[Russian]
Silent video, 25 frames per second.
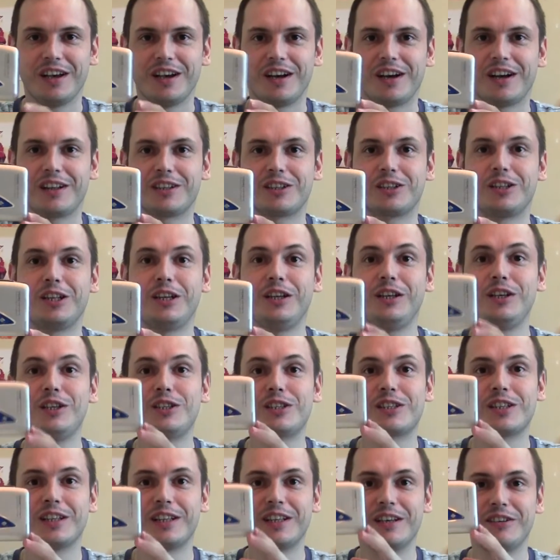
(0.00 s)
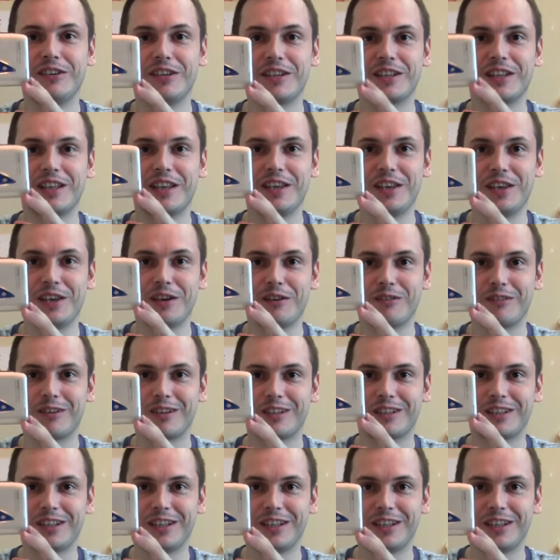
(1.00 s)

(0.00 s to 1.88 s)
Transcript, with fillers: а 300, наверное, евро.